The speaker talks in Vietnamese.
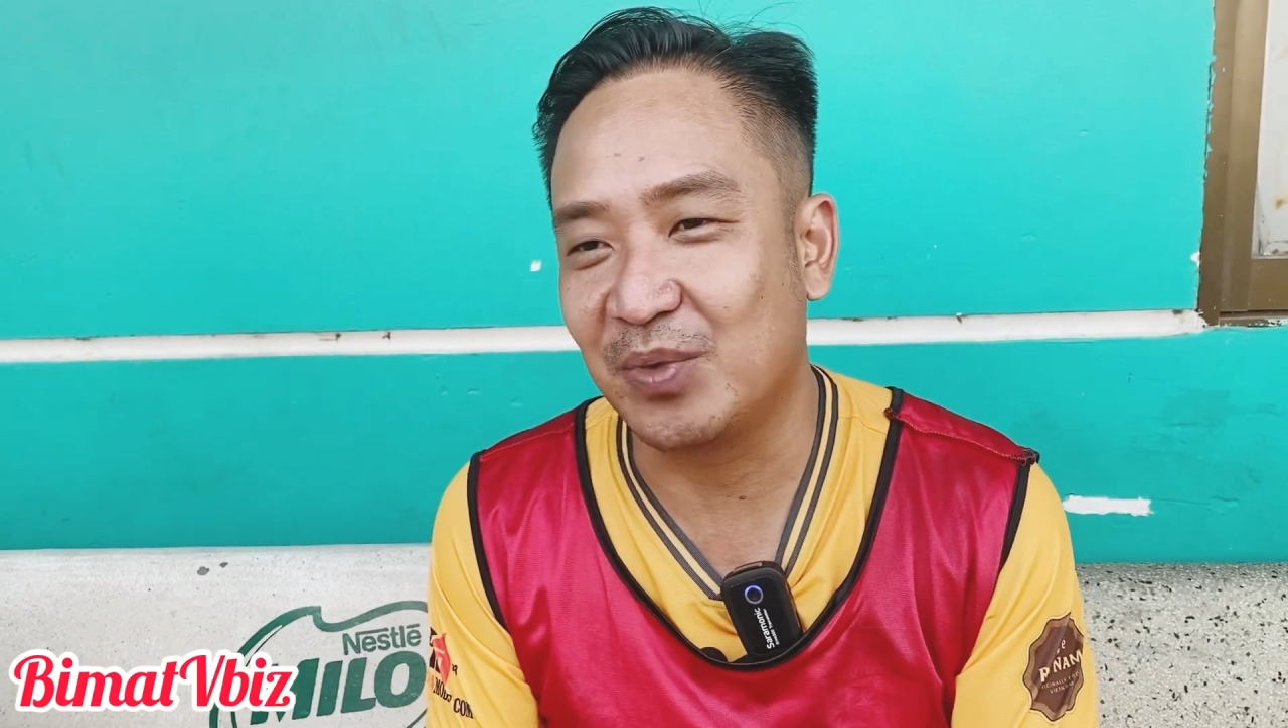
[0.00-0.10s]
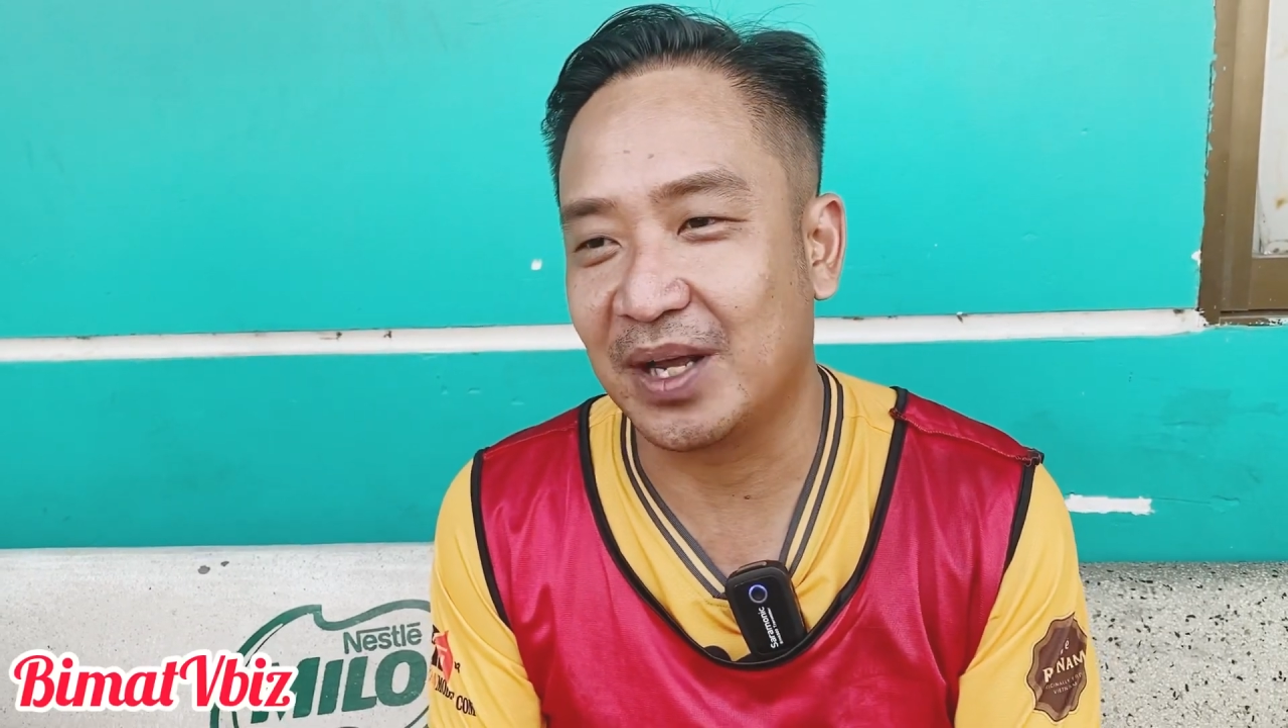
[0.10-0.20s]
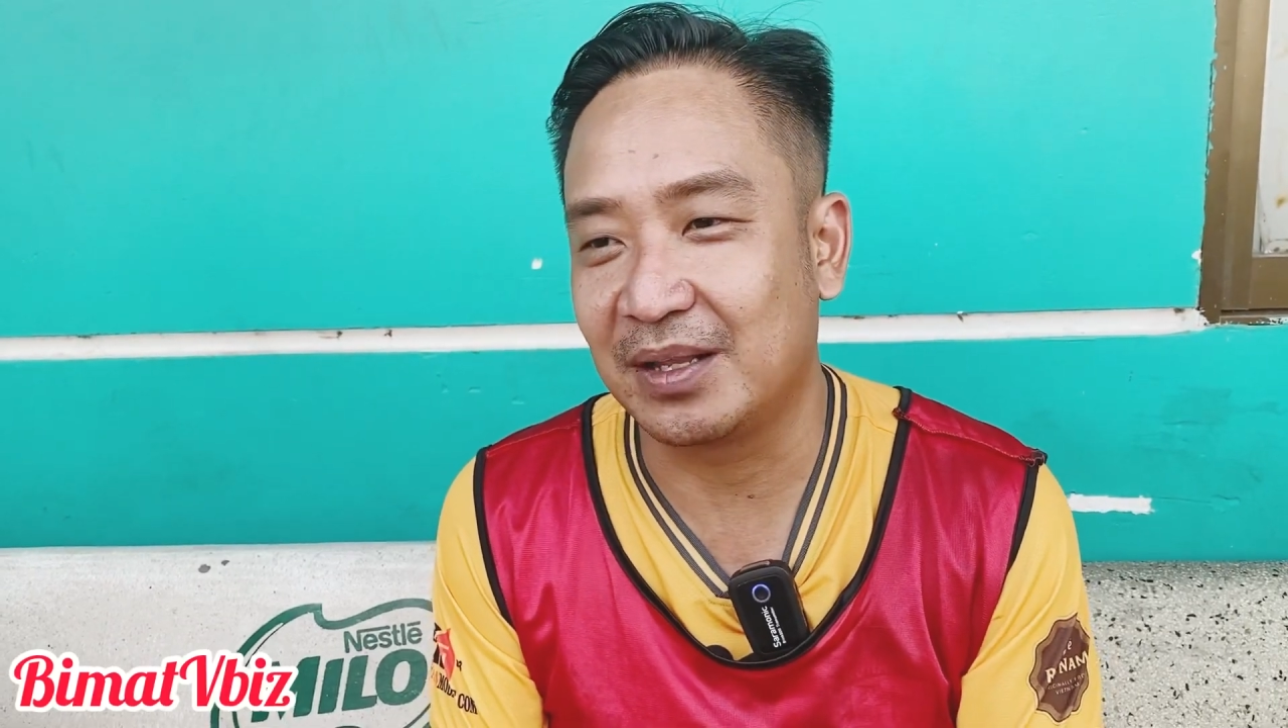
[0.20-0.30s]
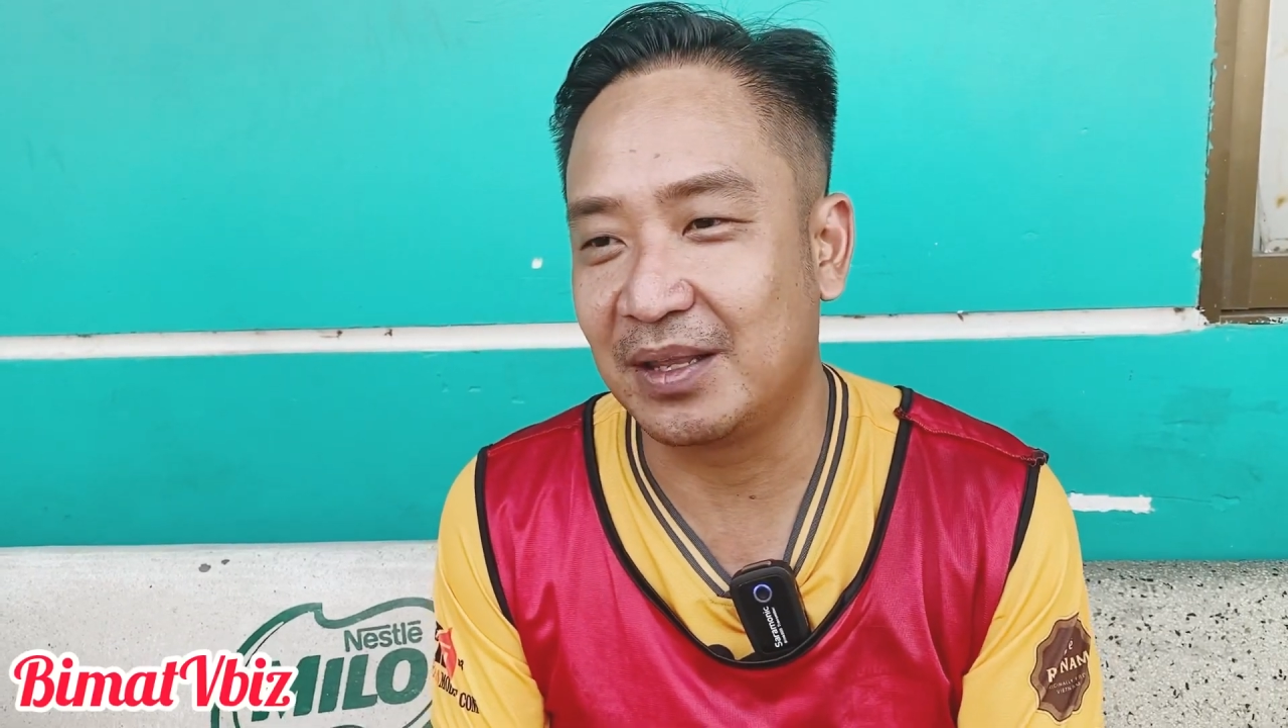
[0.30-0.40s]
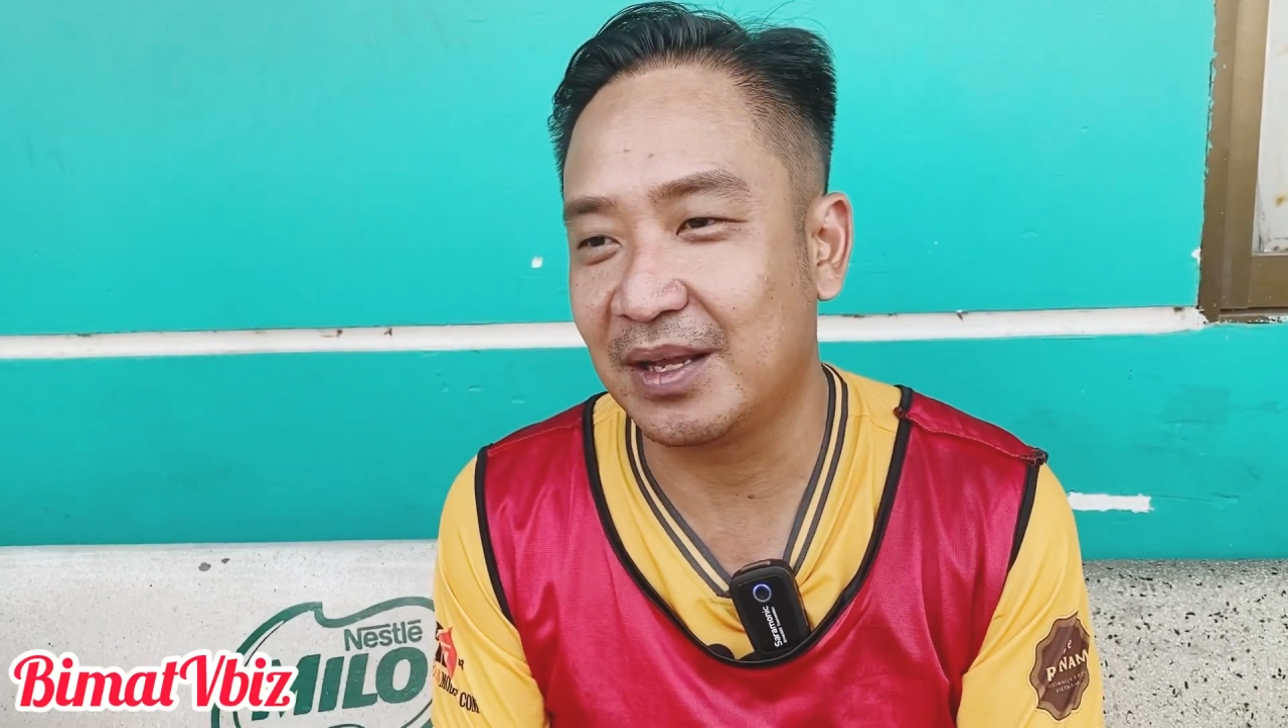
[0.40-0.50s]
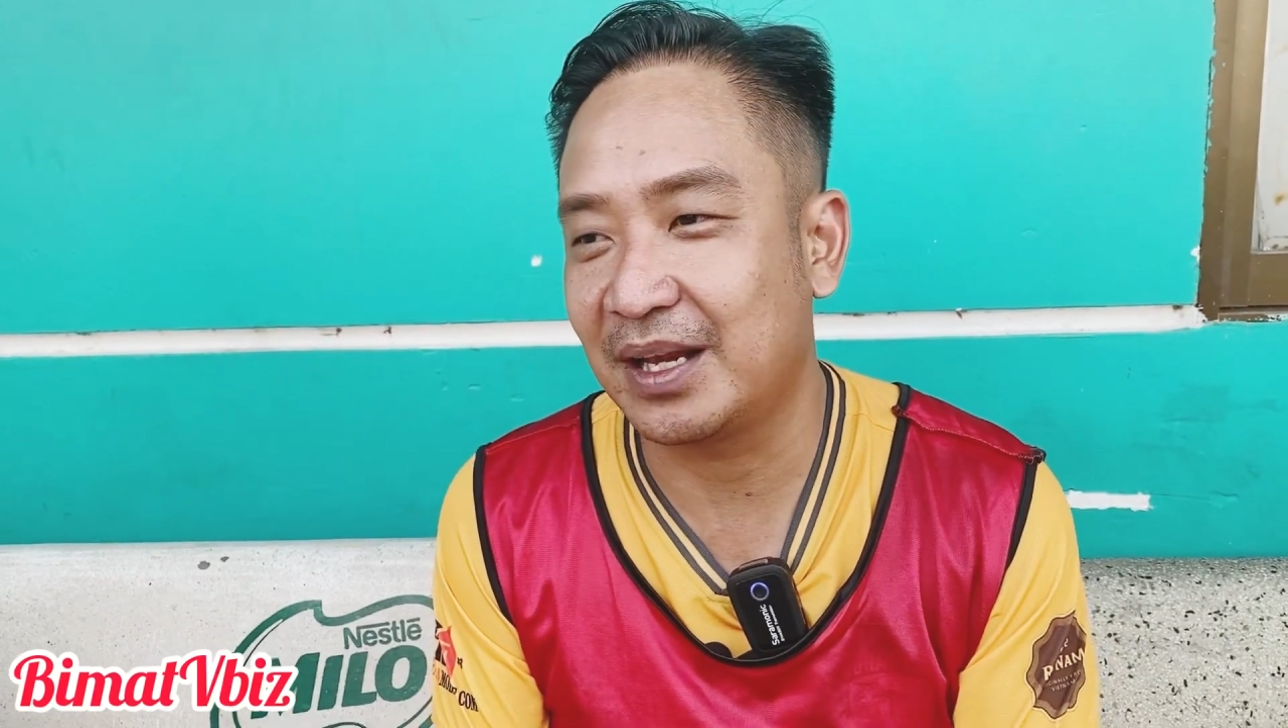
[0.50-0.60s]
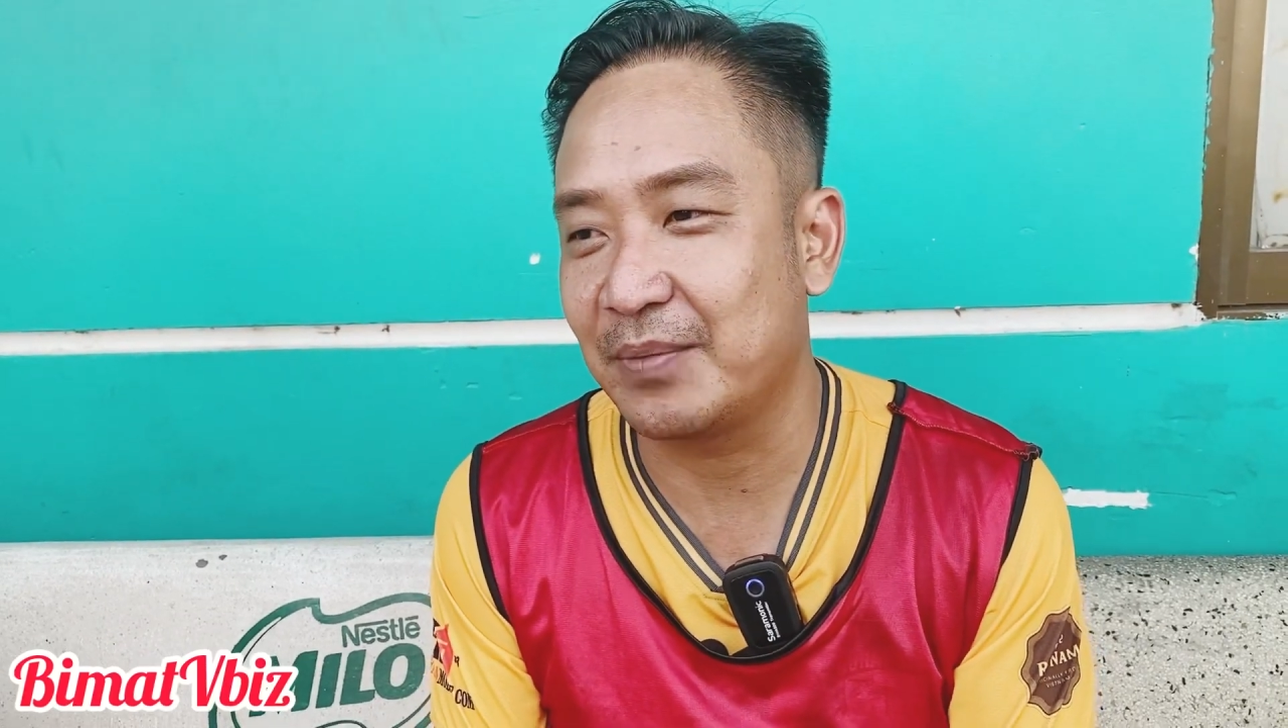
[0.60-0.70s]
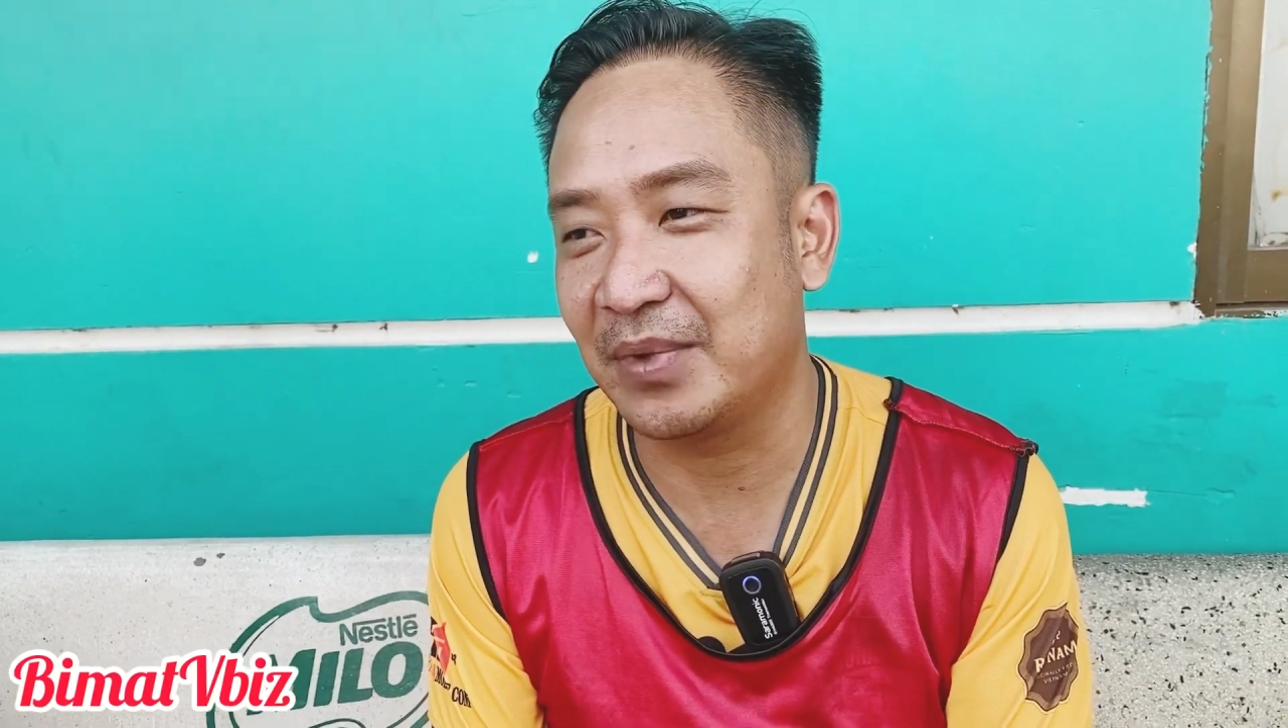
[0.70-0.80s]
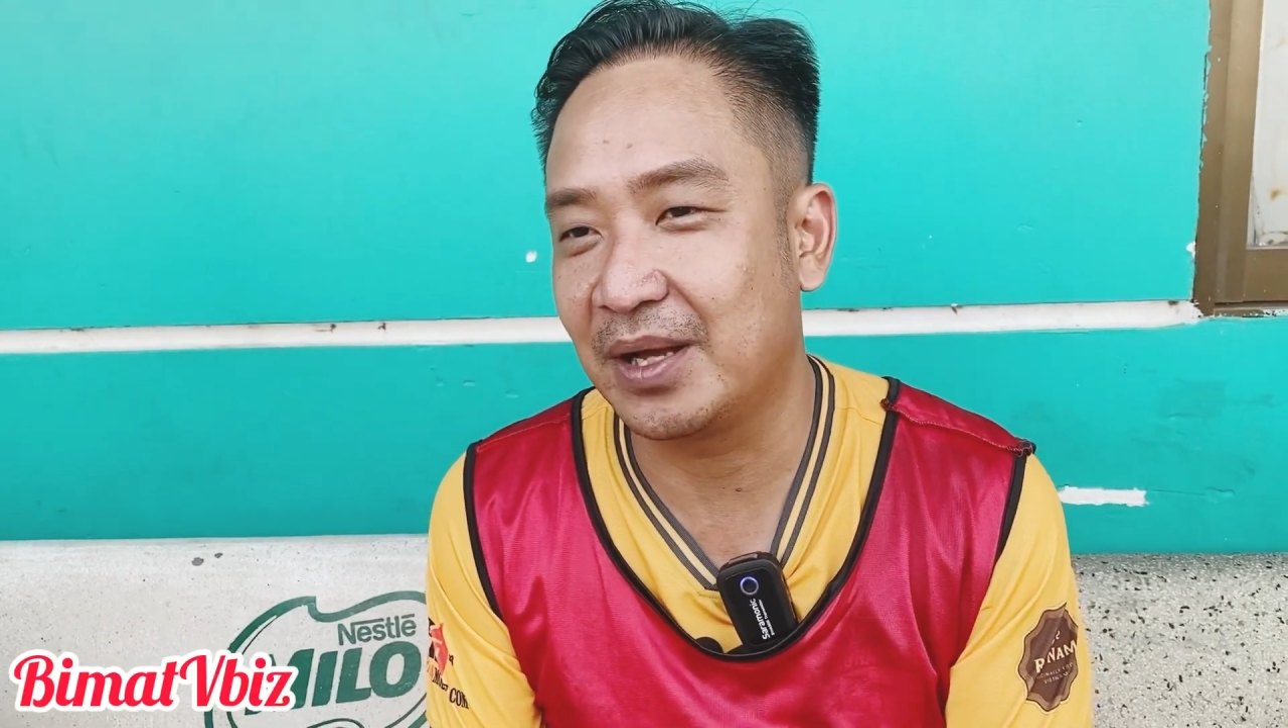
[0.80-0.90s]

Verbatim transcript: là những anh em